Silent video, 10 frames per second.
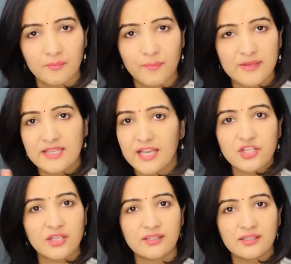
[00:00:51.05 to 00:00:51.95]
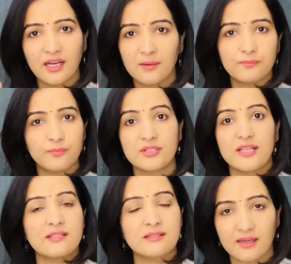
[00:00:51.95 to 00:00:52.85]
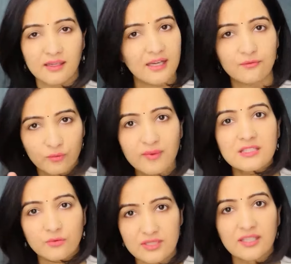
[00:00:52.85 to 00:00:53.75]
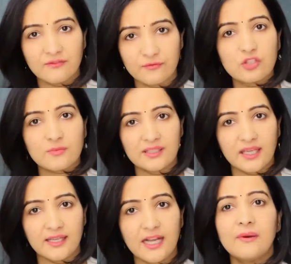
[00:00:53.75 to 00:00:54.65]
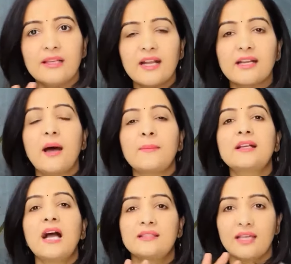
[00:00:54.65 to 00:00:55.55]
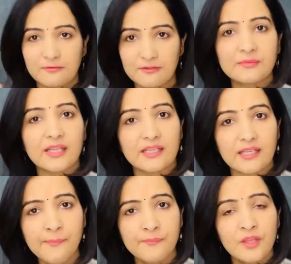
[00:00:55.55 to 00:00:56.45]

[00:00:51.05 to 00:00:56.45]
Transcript: पोजेशन या पोजेस कर लिया वो मत उससे कंफ्यूज मत करिएगा बल्कि अगर आपने कांतारा फिल्म देखी है